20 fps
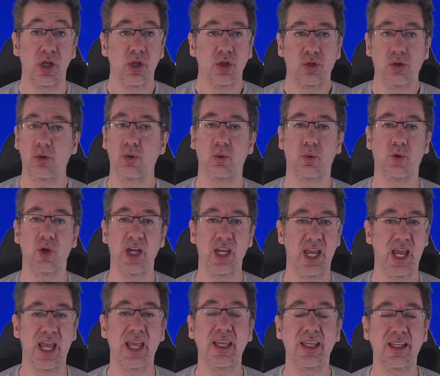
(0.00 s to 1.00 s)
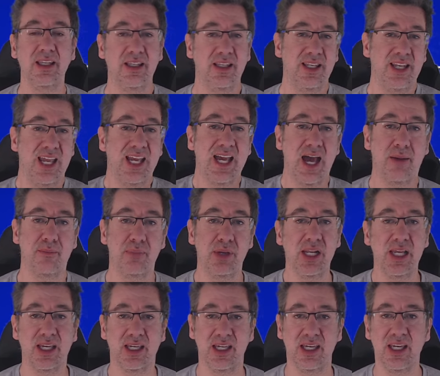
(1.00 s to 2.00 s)
Comunque è
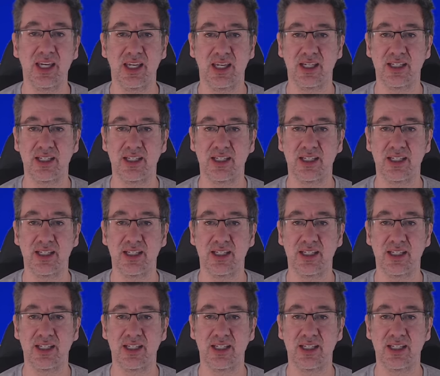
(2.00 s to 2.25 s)
innegabile che